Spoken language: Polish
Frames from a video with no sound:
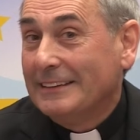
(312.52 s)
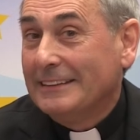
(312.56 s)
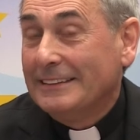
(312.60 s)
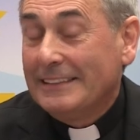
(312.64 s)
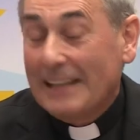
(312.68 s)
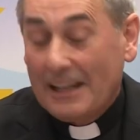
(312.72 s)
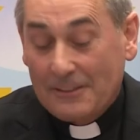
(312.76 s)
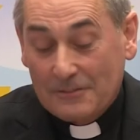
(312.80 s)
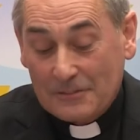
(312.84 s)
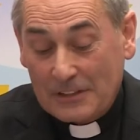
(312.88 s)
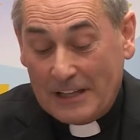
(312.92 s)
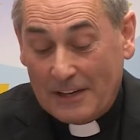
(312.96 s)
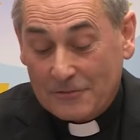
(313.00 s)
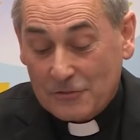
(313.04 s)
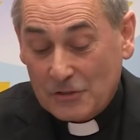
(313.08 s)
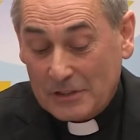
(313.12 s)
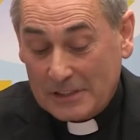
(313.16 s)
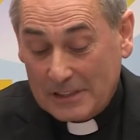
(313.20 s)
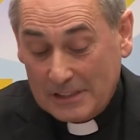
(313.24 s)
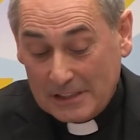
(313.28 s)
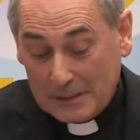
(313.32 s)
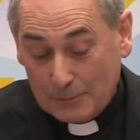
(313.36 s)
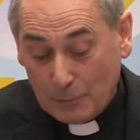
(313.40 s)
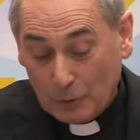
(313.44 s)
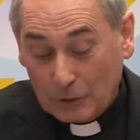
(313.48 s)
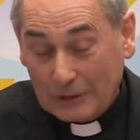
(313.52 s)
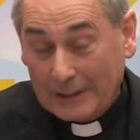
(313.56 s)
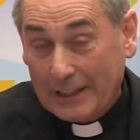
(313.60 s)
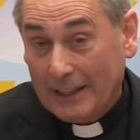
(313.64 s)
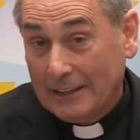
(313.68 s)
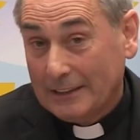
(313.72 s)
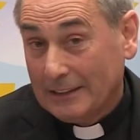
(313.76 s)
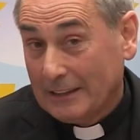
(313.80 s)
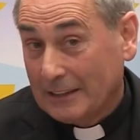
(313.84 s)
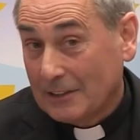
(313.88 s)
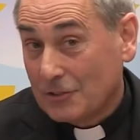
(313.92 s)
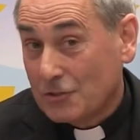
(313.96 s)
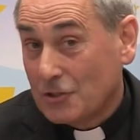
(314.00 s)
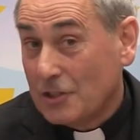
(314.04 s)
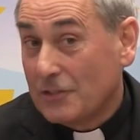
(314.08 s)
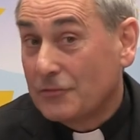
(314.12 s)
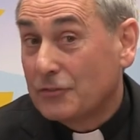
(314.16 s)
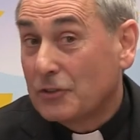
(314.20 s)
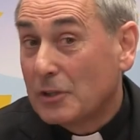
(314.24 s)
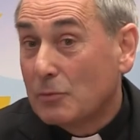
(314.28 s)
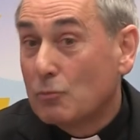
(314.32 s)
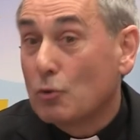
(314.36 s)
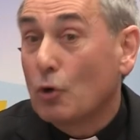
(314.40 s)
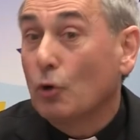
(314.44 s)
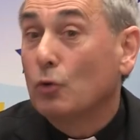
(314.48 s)
na, na wszystkich spotkaniach. Czyli w
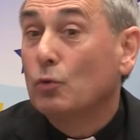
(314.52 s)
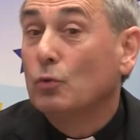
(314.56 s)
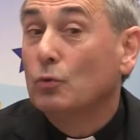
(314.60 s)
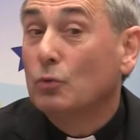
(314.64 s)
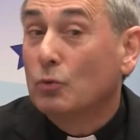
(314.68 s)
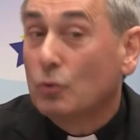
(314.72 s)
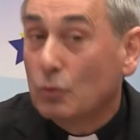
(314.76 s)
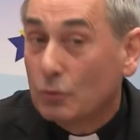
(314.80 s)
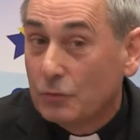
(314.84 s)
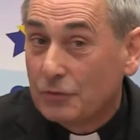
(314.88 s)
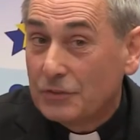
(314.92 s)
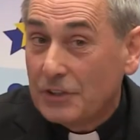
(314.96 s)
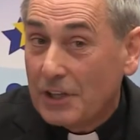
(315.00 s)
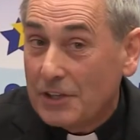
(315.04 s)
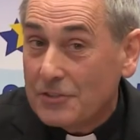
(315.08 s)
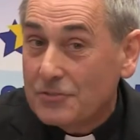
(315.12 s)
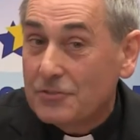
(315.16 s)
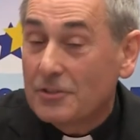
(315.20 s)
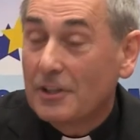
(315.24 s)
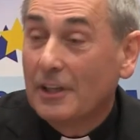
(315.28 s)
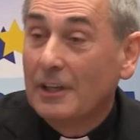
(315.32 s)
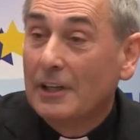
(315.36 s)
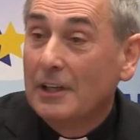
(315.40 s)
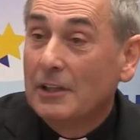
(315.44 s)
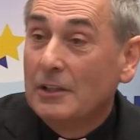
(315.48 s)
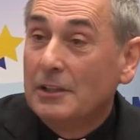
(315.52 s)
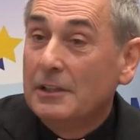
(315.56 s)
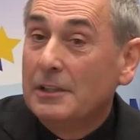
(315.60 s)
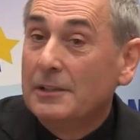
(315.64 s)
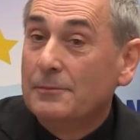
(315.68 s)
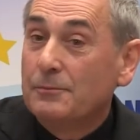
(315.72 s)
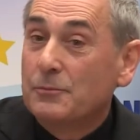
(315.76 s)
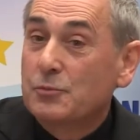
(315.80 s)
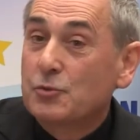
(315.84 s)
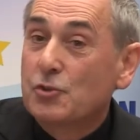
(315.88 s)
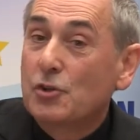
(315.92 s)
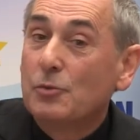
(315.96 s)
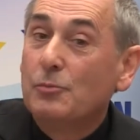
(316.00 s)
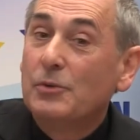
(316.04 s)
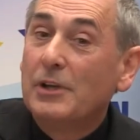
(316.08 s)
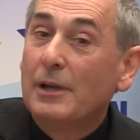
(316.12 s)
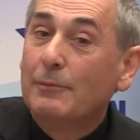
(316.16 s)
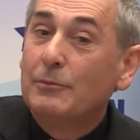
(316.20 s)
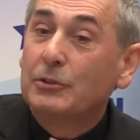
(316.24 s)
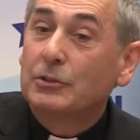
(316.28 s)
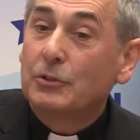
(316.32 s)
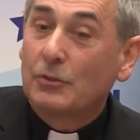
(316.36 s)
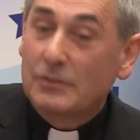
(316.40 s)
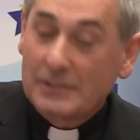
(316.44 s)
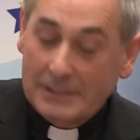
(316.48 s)
tym roku również
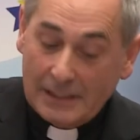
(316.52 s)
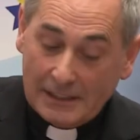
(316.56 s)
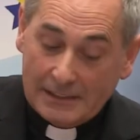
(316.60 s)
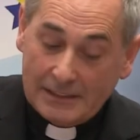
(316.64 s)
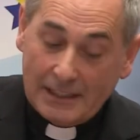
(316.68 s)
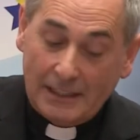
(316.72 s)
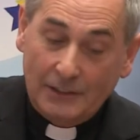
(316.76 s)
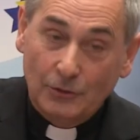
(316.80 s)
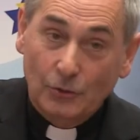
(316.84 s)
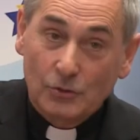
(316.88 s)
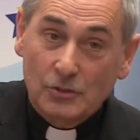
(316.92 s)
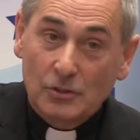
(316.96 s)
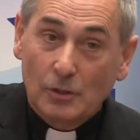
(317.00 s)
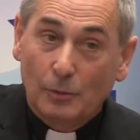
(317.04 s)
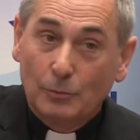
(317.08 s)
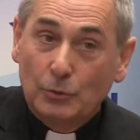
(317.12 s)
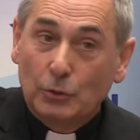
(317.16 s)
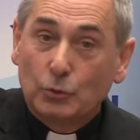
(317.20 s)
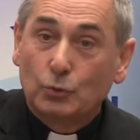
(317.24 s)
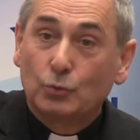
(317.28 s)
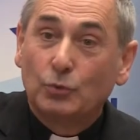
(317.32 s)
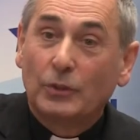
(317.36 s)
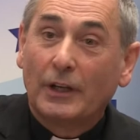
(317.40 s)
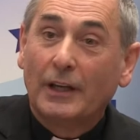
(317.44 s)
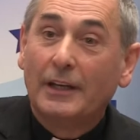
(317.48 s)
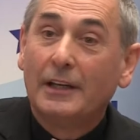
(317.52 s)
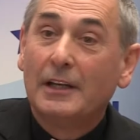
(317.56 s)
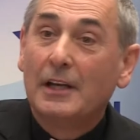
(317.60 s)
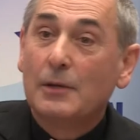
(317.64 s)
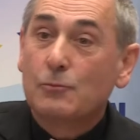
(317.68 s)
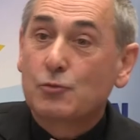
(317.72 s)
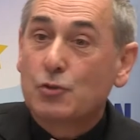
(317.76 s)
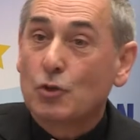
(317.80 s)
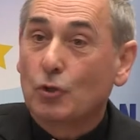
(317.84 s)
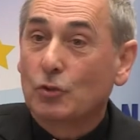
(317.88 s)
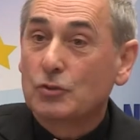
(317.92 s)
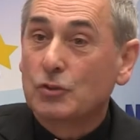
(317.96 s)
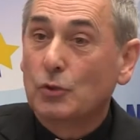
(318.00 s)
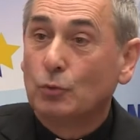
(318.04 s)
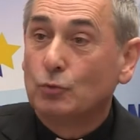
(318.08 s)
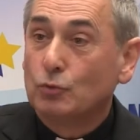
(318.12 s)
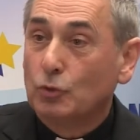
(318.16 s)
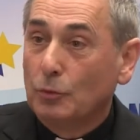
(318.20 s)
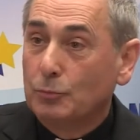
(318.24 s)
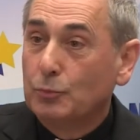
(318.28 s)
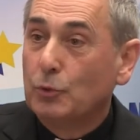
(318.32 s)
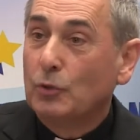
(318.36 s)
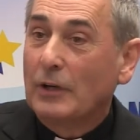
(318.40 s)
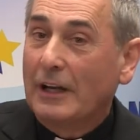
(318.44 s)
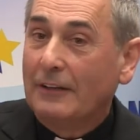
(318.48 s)
przyjmujemy tą zasadę. Osoby, które przychodzą
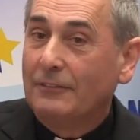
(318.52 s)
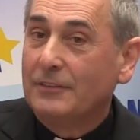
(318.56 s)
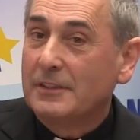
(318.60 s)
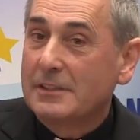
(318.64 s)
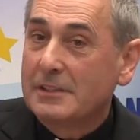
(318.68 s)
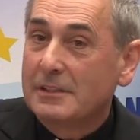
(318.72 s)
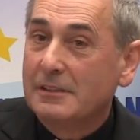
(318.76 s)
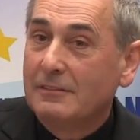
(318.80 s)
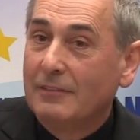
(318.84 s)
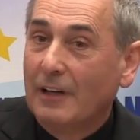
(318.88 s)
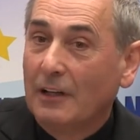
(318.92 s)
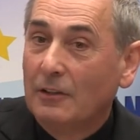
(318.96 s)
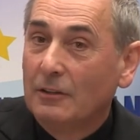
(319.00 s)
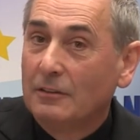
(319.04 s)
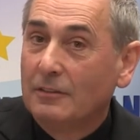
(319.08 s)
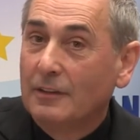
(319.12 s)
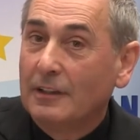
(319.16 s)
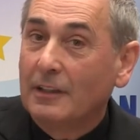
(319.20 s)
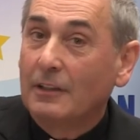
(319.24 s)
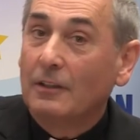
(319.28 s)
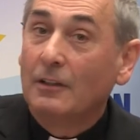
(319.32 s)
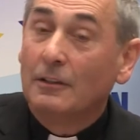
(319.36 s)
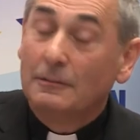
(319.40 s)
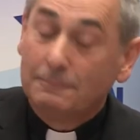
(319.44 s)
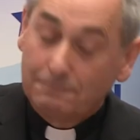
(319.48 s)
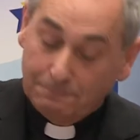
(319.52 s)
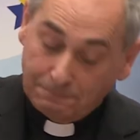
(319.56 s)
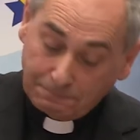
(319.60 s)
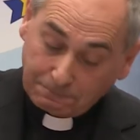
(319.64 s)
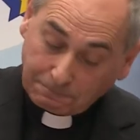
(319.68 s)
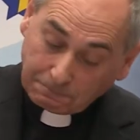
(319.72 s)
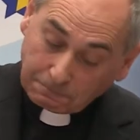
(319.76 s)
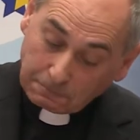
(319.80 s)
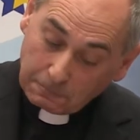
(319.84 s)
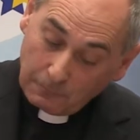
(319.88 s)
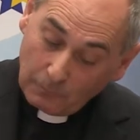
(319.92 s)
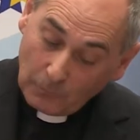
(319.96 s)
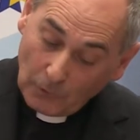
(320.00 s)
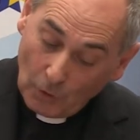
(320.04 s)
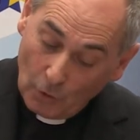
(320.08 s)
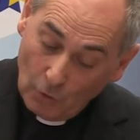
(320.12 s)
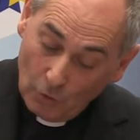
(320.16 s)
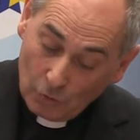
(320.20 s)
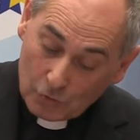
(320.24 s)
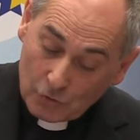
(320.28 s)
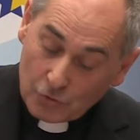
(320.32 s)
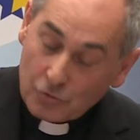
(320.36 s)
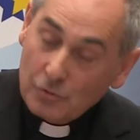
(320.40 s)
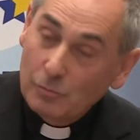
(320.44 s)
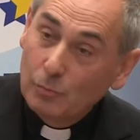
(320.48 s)
do biura festiwalowego,
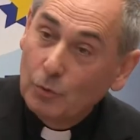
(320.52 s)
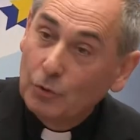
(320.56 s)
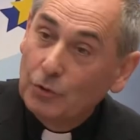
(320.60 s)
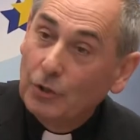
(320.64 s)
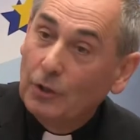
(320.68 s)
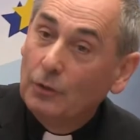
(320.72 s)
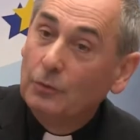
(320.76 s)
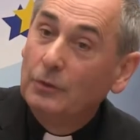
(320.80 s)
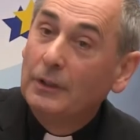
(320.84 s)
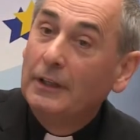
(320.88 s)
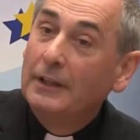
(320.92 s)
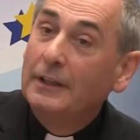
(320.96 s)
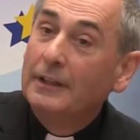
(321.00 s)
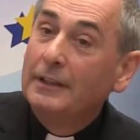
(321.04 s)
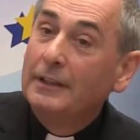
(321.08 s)
otrzymują